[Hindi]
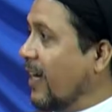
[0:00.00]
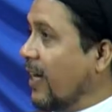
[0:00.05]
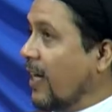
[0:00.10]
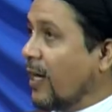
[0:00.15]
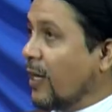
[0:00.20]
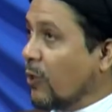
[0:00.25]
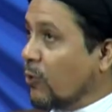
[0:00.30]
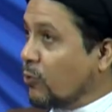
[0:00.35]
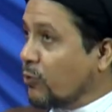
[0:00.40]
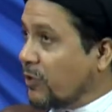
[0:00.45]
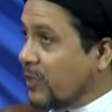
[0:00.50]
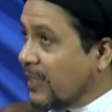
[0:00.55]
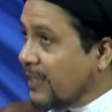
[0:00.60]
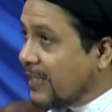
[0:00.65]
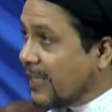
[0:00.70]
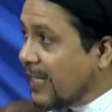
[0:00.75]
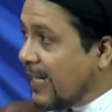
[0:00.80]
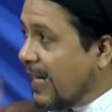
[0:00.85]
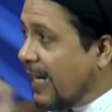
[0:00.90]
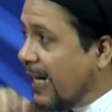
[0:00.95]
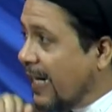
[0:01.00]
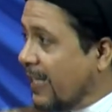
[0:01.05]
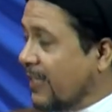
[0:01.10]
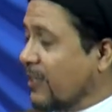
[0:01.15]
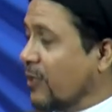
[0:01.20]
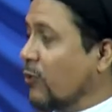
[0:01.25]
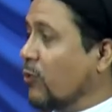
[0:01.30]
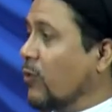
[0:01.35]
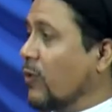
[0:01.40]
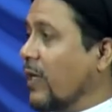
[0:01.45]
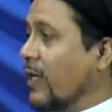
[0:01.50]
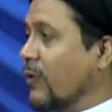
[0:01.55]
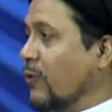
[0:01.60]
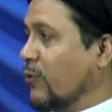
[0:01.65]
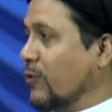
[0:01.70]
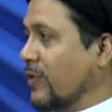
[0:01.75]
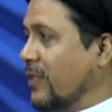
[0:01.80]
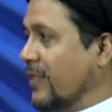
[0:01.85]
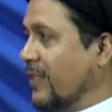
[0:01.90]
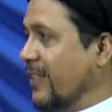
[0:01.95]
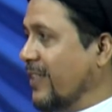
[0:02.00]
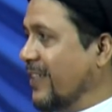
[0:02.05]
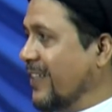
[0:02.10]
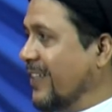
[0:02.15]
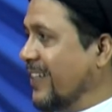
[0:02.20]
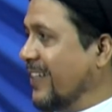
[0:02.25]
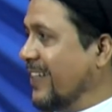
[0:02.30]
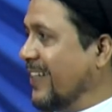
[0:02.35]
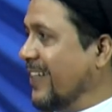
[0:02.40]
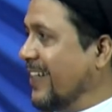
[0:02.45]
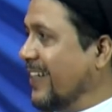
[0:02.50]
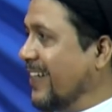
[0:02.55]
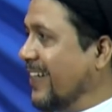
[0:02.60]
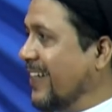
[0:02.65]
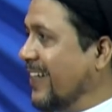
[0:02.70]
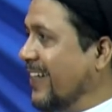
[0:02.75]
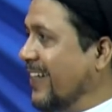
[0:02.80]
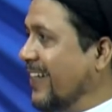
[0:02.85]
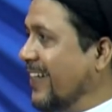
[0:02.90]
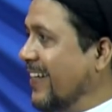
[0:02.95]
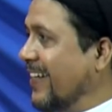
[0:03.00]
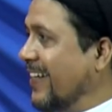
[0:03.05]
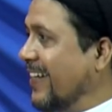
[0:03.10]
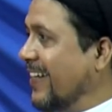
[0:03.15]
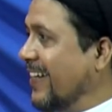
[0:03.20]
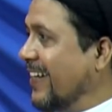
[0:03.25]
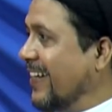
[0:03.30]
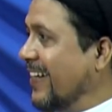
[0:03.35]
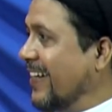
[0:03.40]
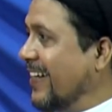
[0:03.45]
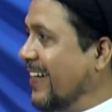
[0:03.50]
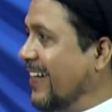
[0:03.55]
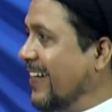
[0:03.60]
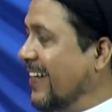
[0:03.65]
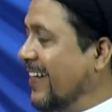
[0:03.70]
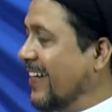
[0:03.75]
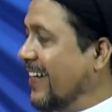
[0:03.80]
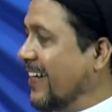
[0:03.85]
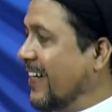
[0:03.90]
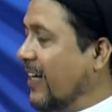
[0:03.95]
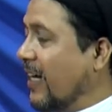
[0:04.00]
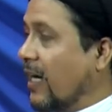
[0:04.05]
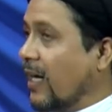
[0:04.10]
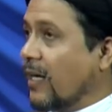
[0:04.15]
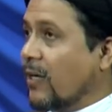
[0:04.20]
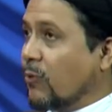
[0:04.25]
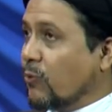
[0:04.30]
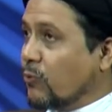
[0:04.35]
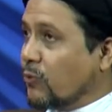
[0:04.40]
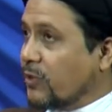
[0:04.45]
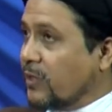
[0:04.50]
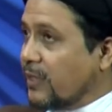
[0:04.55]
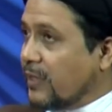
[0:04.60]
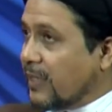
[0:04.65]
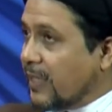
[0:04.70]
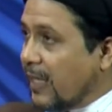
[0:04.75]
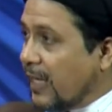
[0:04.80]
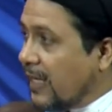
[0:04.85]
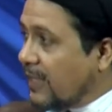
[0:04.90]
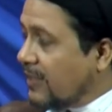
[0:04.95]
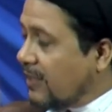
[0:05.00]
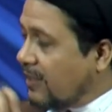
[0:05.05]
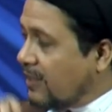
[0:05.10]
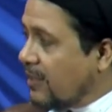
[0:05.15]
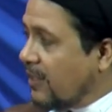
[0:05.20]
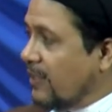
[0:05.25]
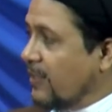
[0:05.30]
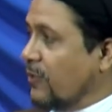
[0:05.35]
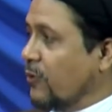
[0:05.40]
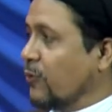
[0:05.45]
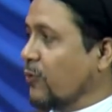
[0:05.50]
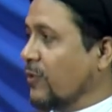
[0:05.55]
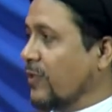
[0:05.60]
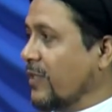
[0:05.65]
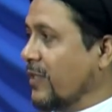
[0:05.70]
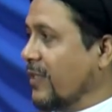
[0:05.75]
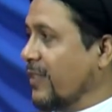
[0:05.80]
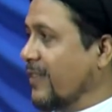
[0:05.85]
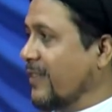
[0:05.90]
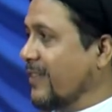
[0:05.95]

अगर उसकी जगह आयते कुरान होती जी बेशक अगर उसकी जगह हदीस लिखी होती